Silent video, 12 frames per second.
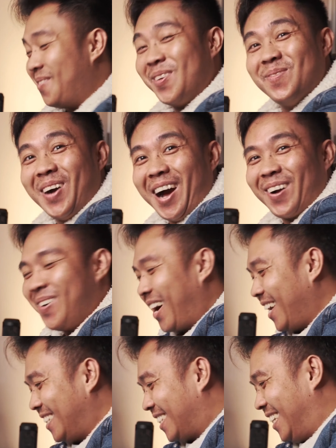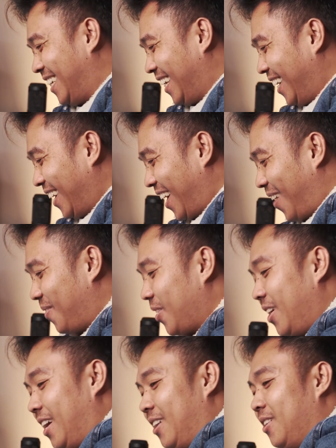amoy bago guys.
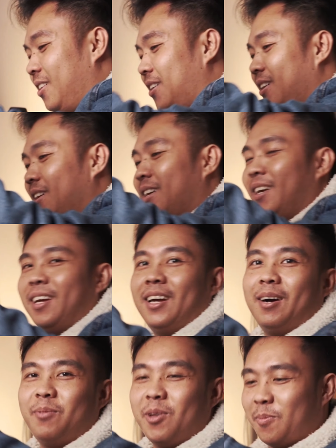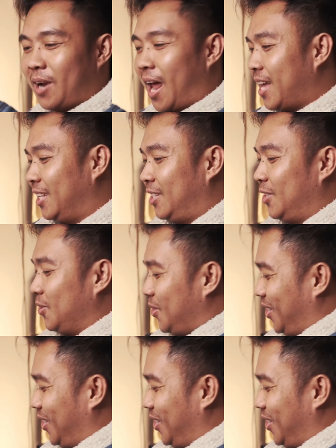Amoy ano, amoy brand new.